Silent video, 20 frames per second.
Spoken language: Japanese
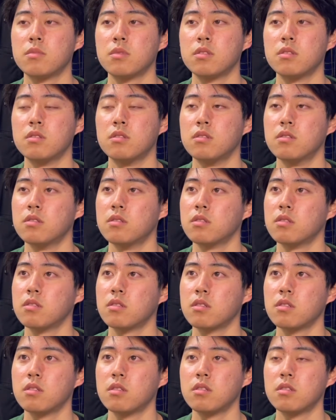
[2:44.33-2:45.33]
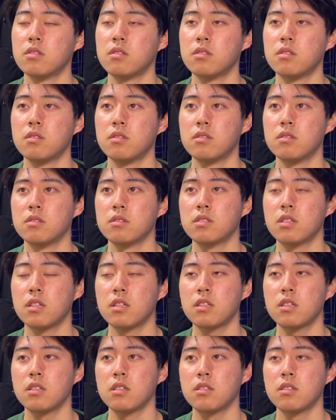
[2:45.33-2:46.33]
うん最
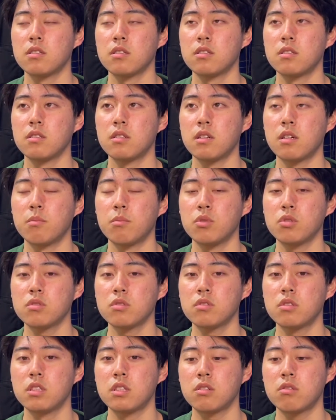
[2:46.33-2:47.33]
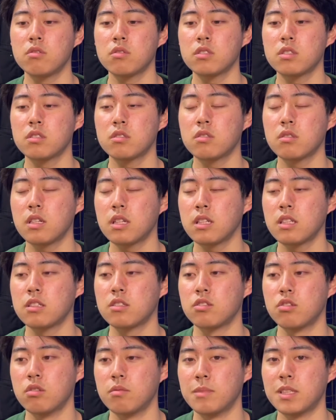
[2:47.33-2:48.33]
近なんかもうすぐ離婚しそうなんです
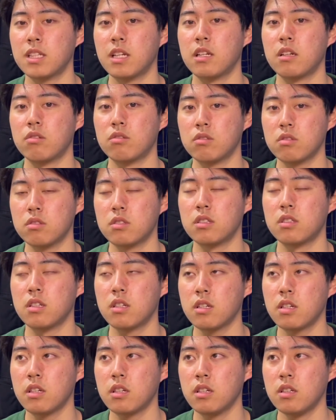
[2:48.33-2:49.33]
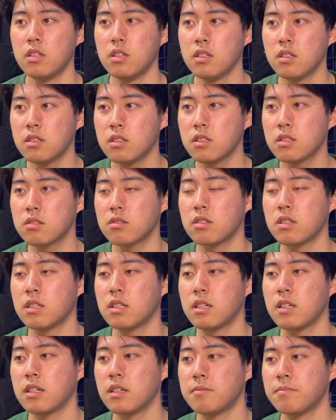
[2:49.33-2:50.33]
よみたいなこと言っててでそれ
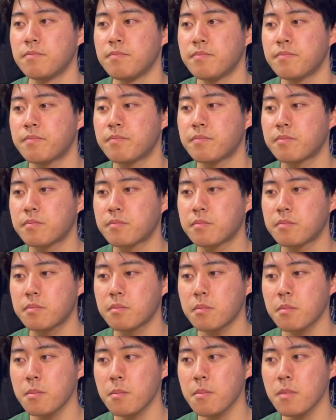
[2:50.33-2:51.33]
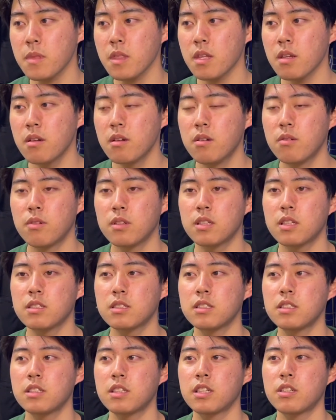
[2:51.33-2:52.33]
で
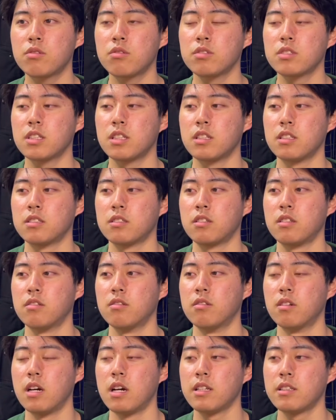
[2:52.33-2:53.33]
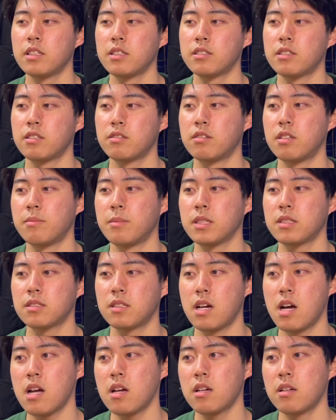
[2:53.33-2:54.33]
私既婚者ですけど相手してくれます
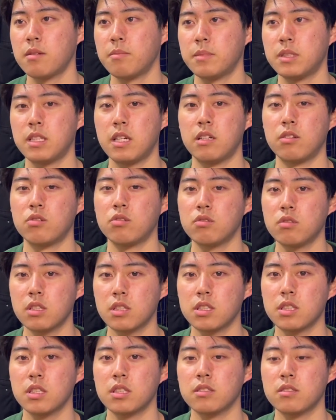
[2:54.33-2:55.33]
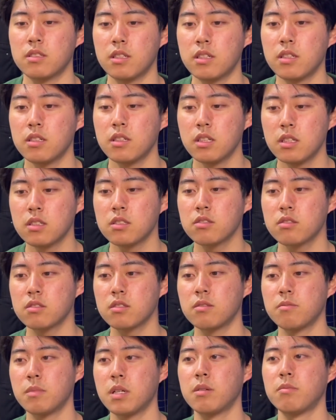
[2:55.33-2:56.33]
かみたいなことが来たんですねそしたら
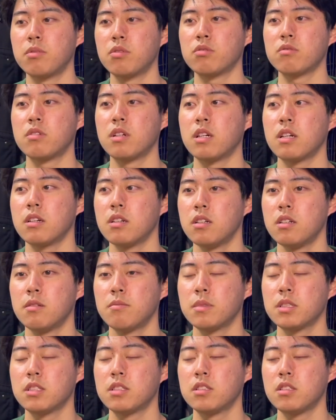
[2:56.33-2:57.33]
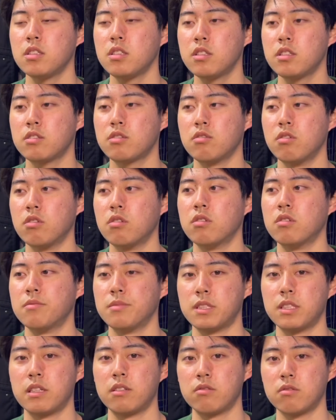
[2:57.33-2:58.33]
まあ僕は、まあ、全然いいですよみ
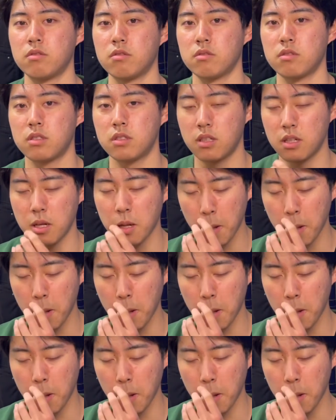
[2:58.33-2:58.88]
たいなこと送って